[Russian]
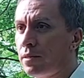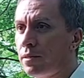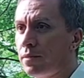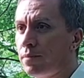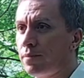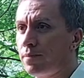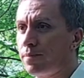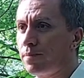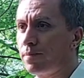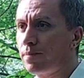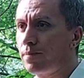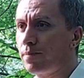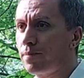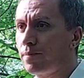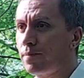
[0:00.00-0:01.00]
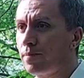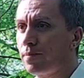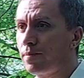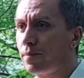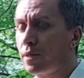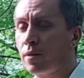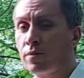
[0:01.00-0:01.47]
да.
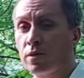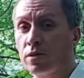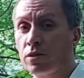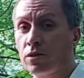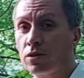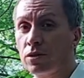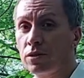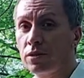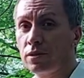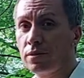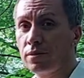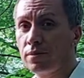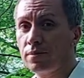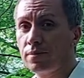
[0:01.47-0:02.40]
А в нашей жизни –